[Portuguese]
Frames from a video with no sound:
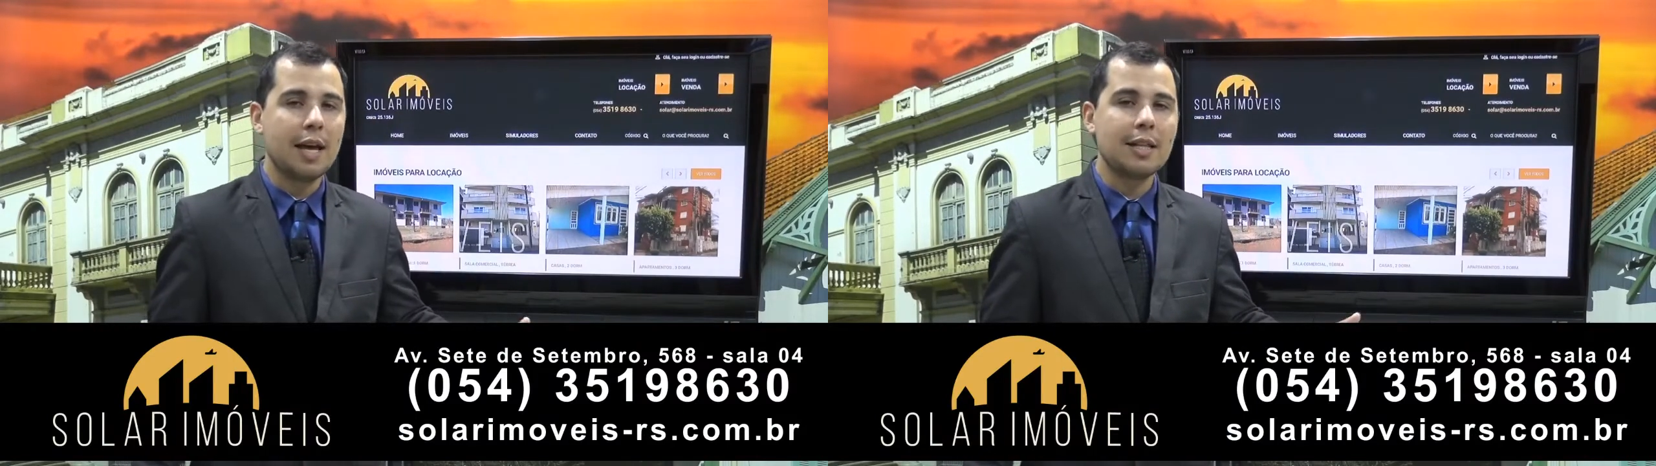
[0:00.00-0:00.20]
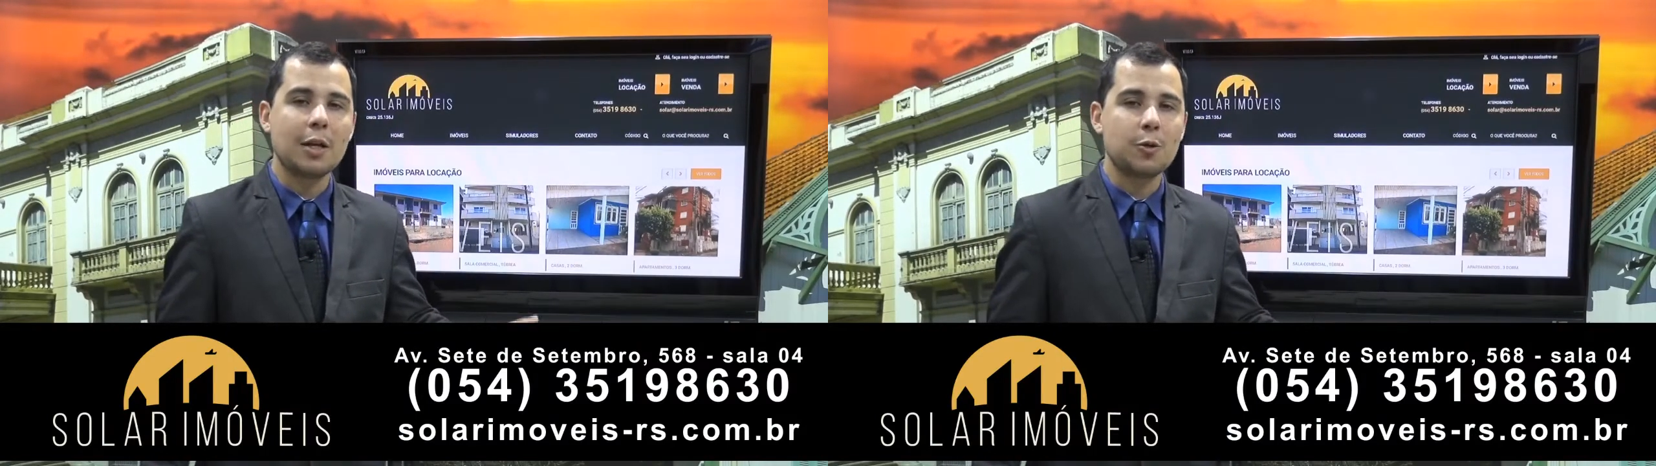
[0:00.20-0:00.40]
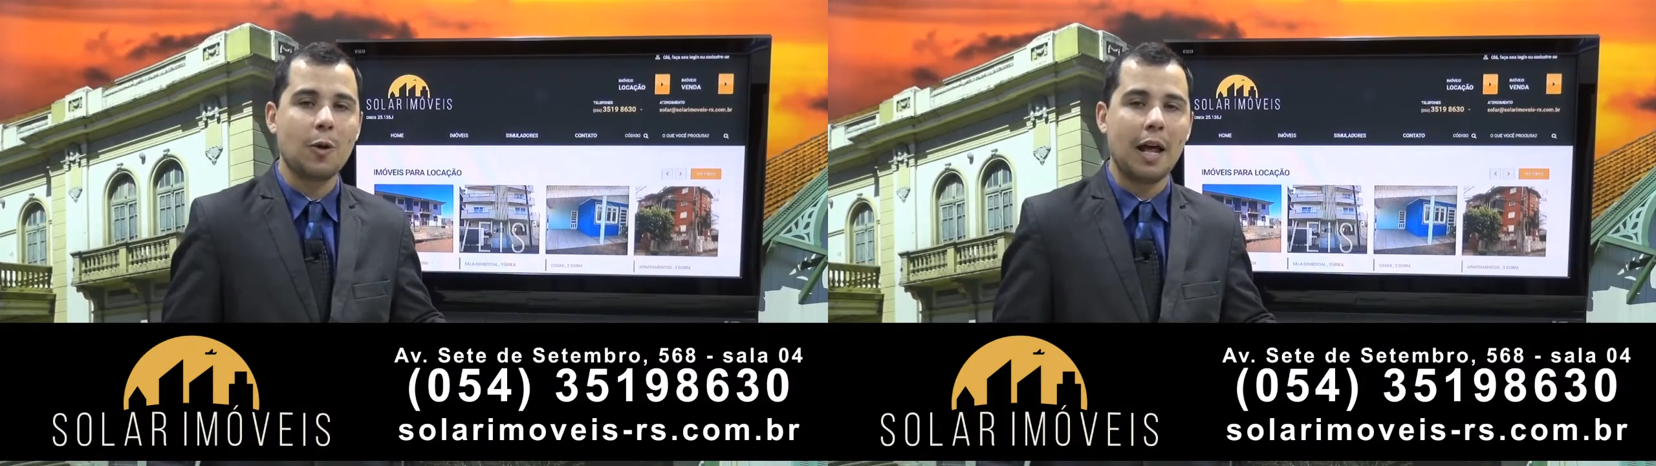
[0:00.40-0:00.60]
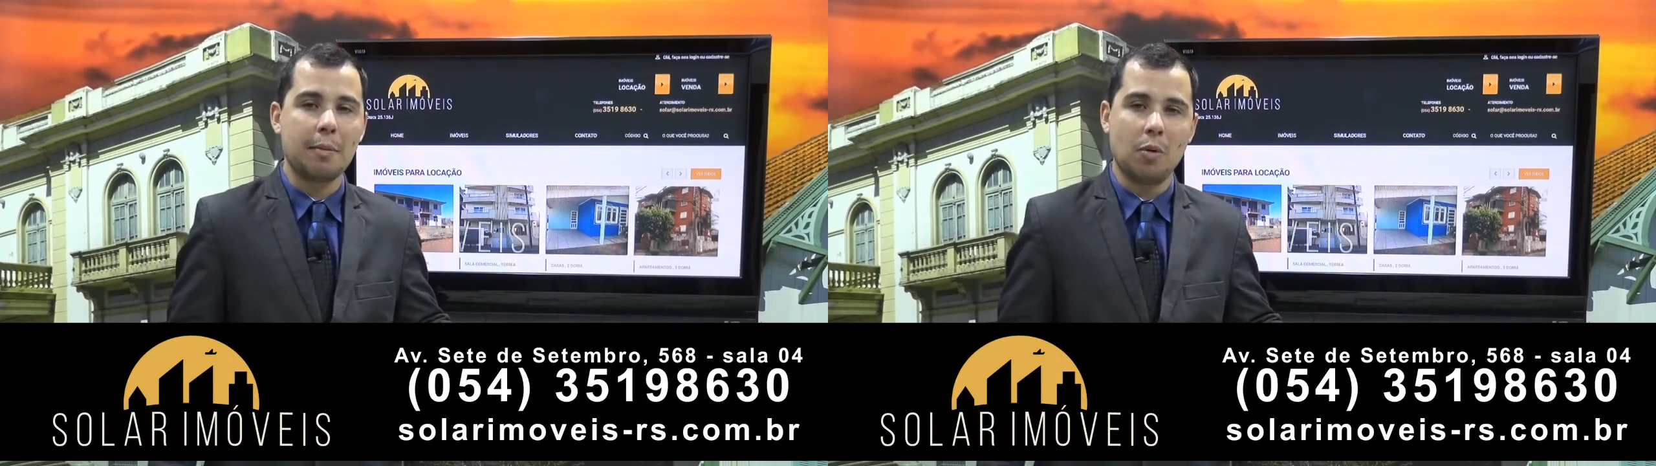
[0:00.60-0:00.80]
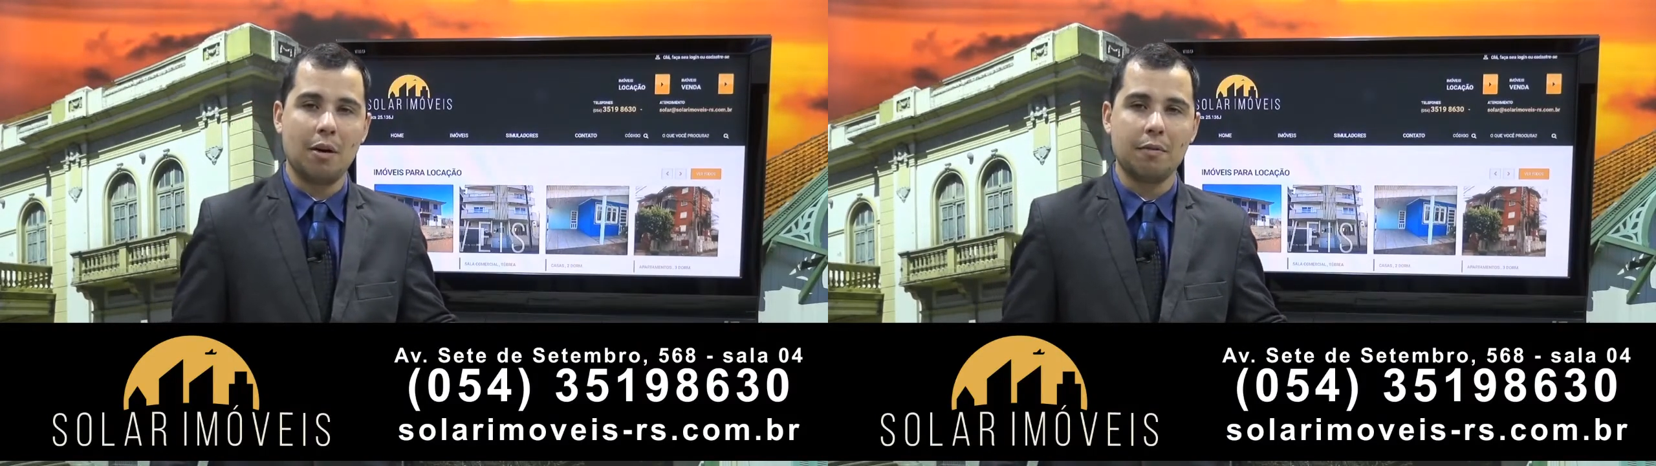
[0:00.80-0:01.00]
é na Solar
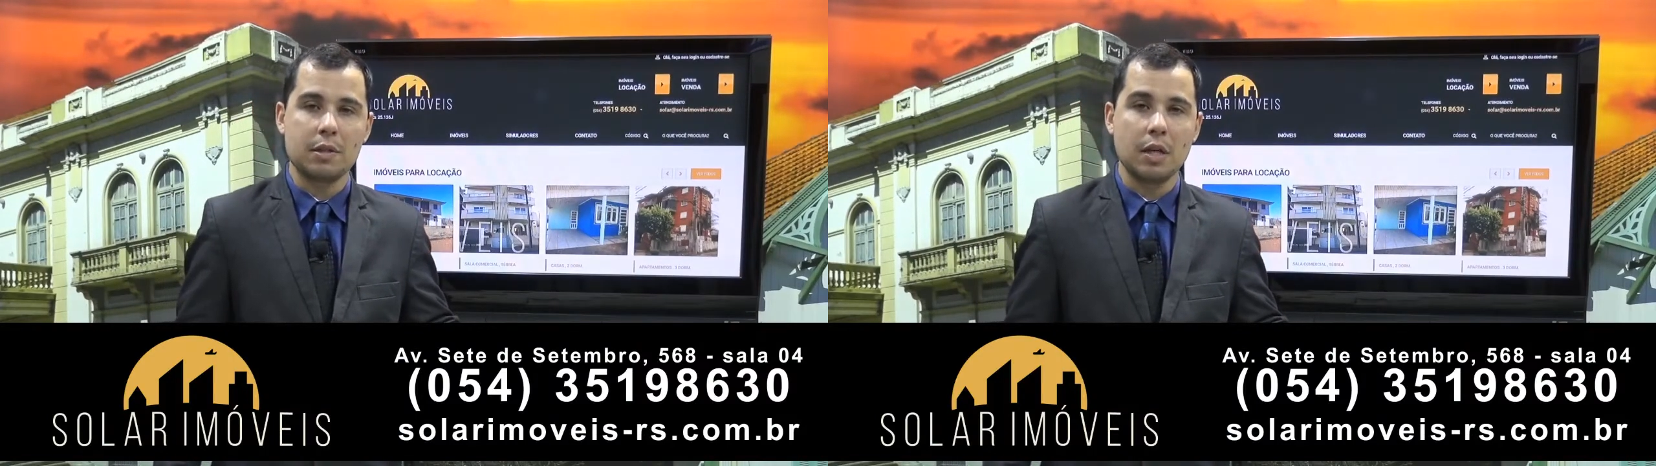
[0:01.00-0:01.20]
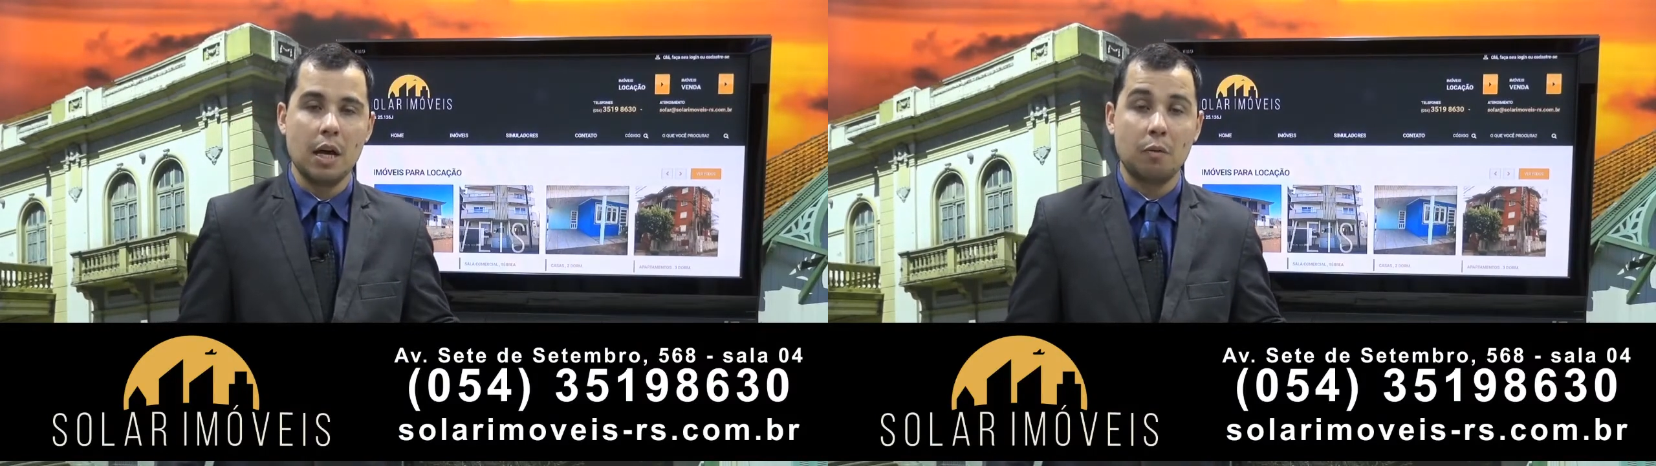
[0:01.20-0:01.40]
Imóveis.